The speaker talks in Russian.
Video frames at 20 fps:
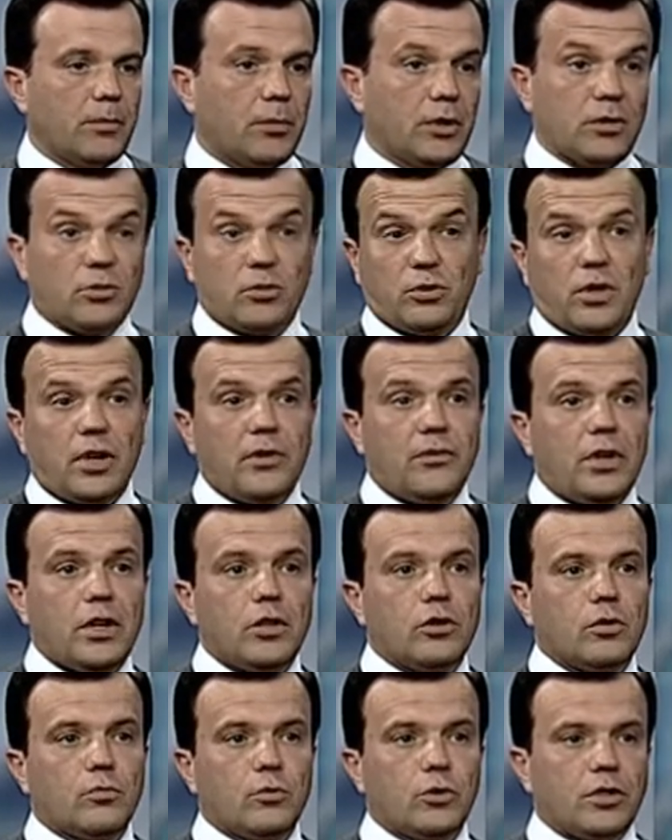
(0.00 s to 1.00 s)
Потому что
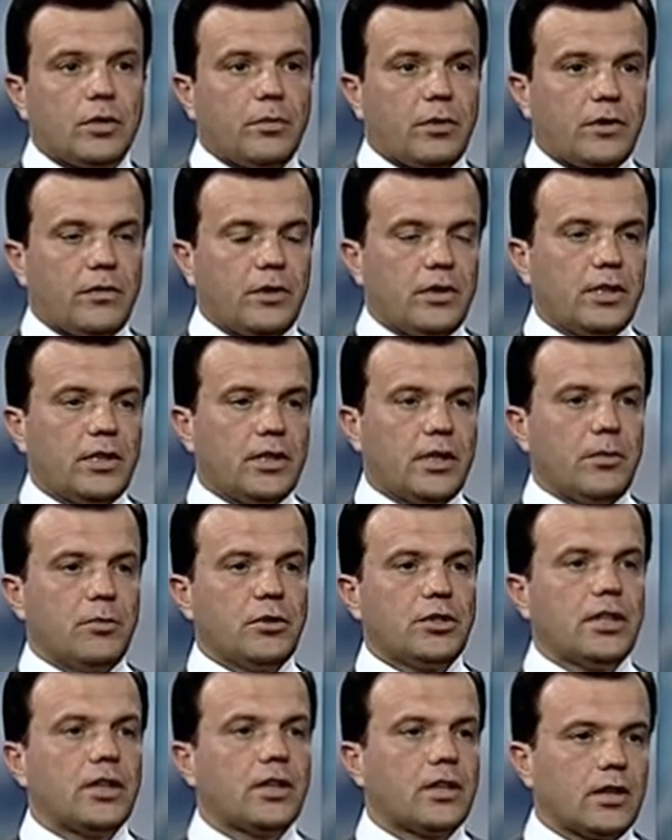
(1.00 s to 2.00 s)
референдум можно проводить не
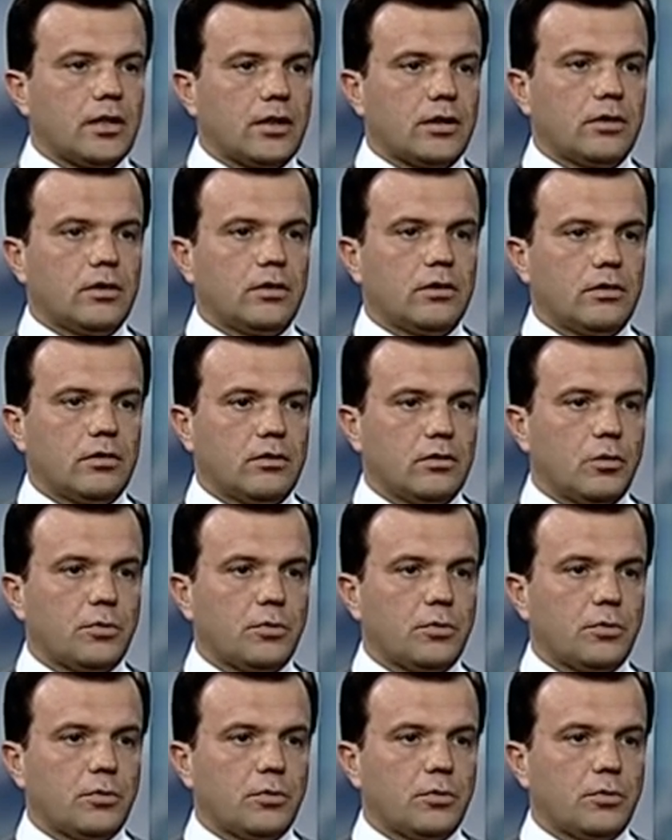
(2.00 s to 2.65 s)
обязательно э,